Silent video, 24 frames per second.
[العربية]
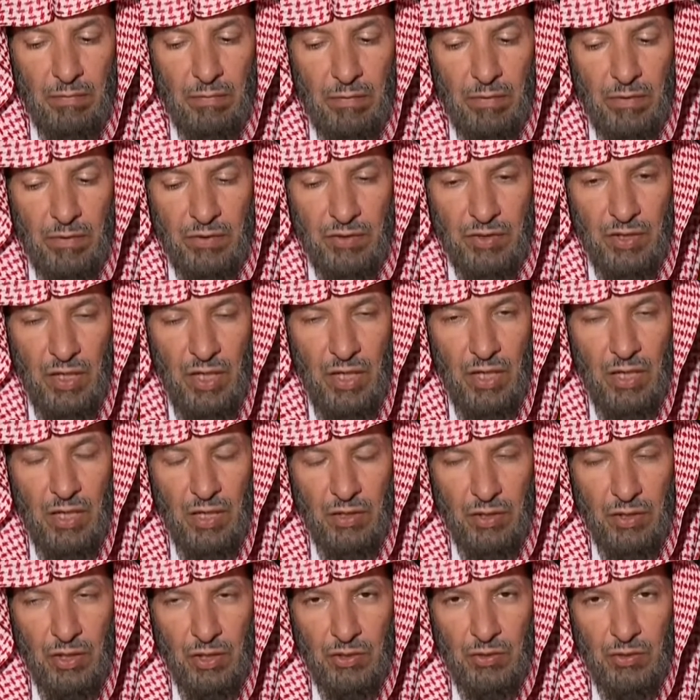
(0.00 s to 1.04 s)

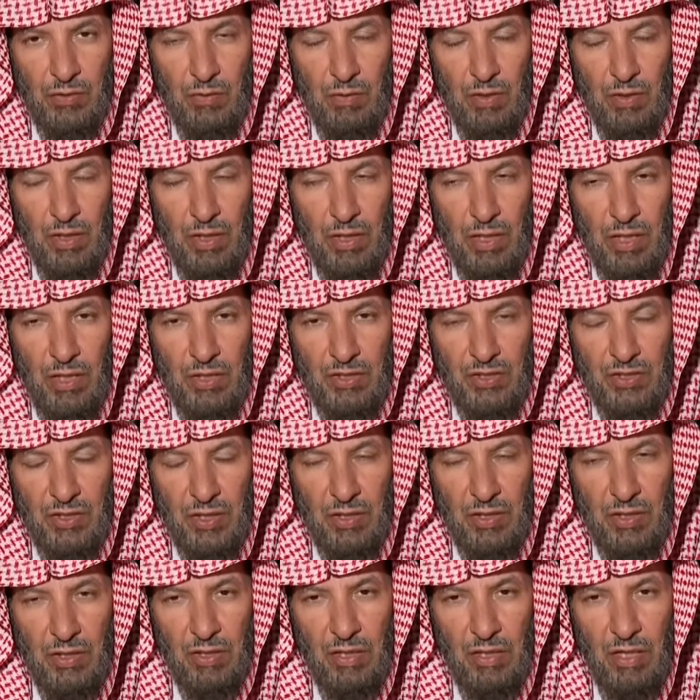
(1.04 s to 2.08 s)
سألت رسول الله
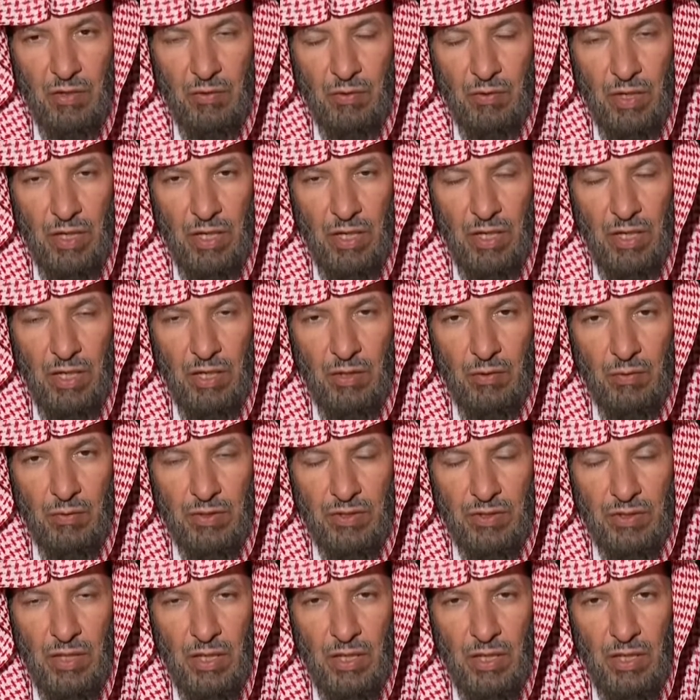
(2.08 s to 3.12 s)
صلى الله عليه
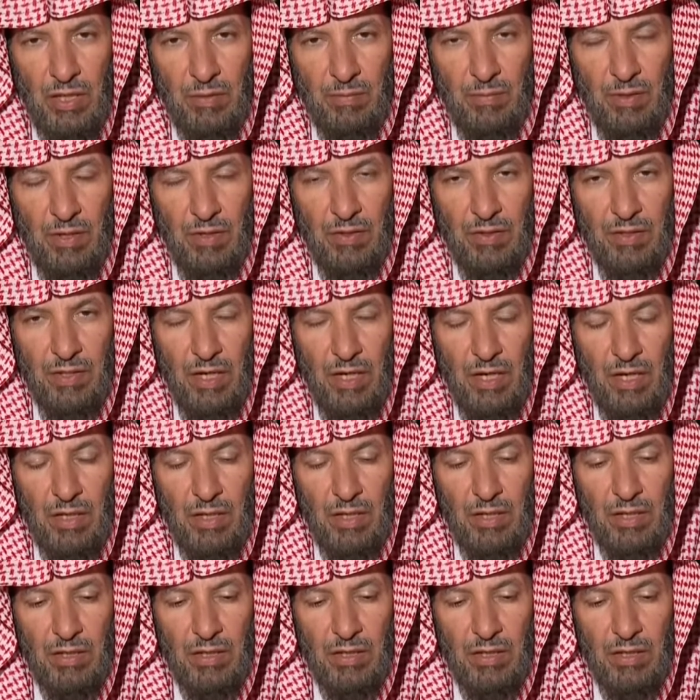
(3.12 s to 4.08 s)
وسلم عن ذلك